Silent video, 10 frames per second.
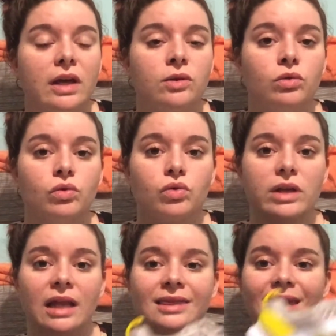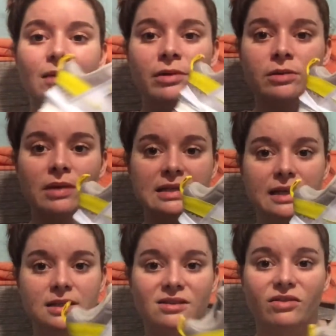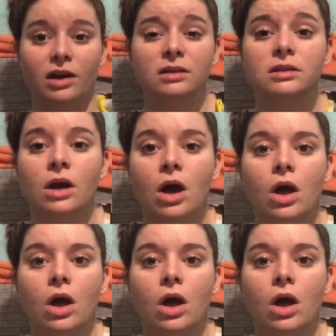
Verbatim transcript: Et de nos jours, il y a tellement de baskets différentes